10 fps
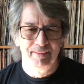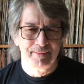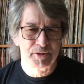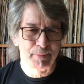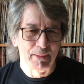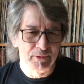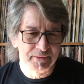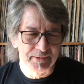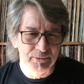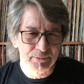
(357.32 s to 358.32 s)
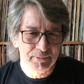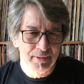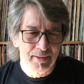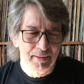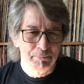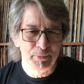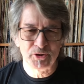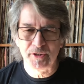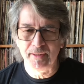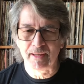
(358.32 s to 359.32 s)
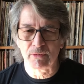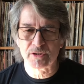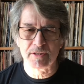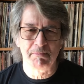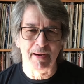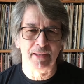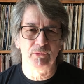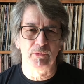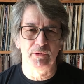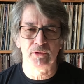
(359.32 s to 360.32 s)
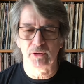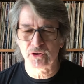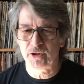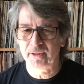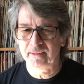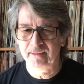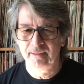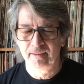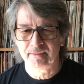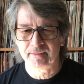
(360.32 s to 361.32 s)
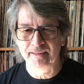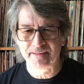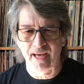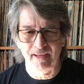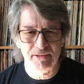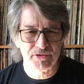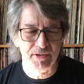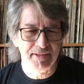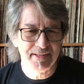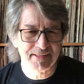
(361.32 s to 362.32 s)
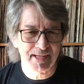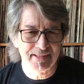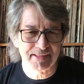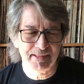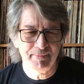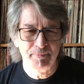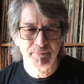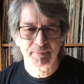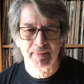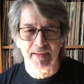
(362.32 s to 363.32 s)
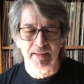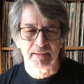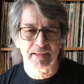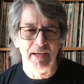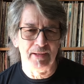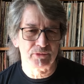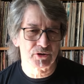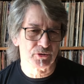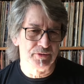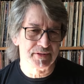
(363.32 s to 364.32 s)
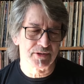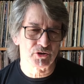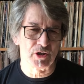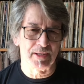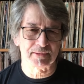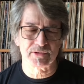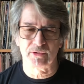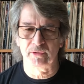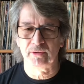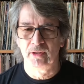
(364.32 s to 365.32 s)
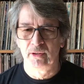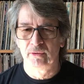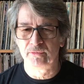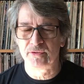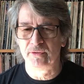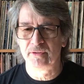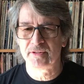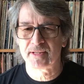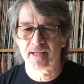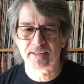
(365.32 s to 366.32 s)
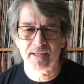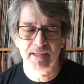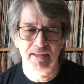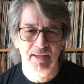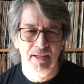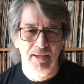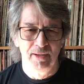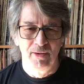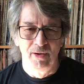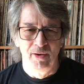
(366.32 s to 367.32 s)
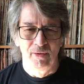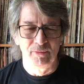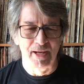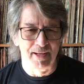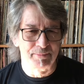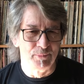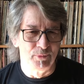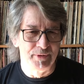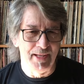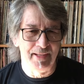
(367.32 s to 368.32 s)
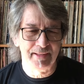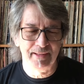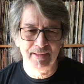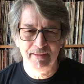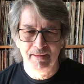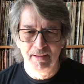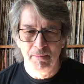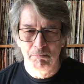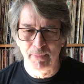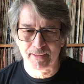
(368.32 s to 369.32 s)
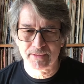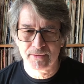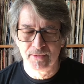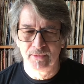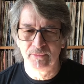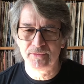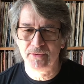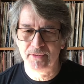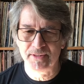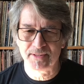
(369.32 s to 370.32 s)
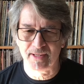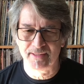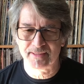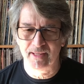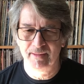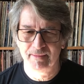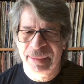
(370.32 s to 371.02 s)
Das Power Trio besteht aus Manuel Götsching, Gitarre Synthesizer, Klaus Schulze Schlagzeug und Synthesizer und Hartmut Enke Bass und Synthesizer.